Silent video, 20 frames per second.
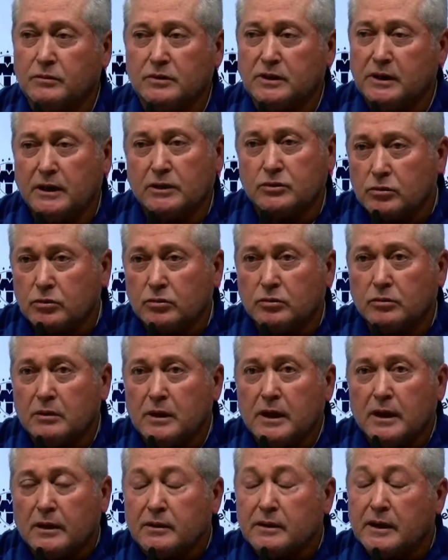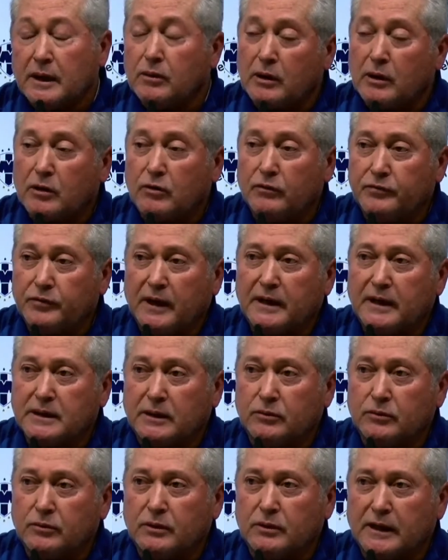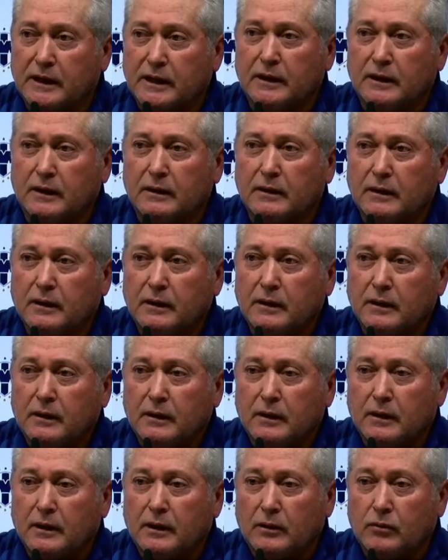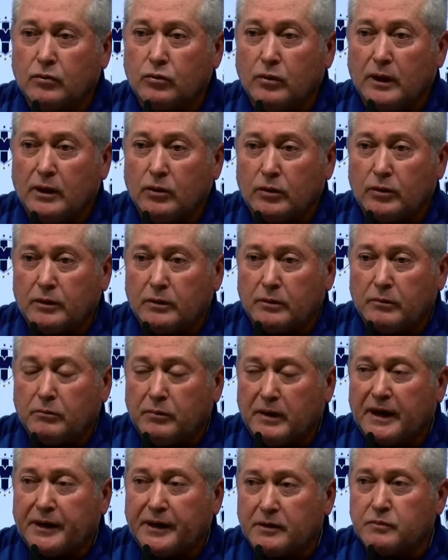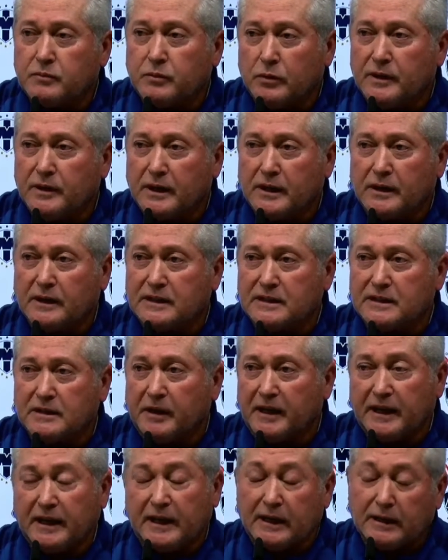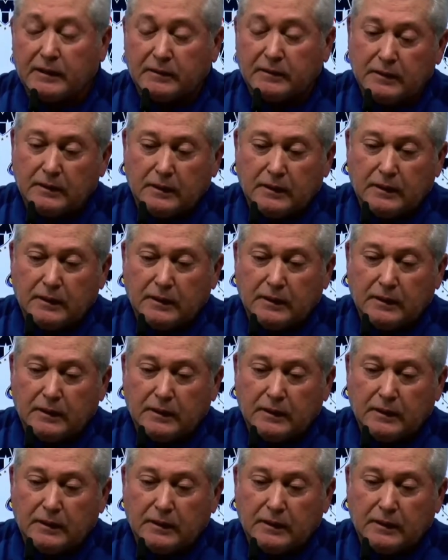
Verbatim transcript: Y eso tengo la confianza, ¿no? De que el jugador va a responder de esa manera.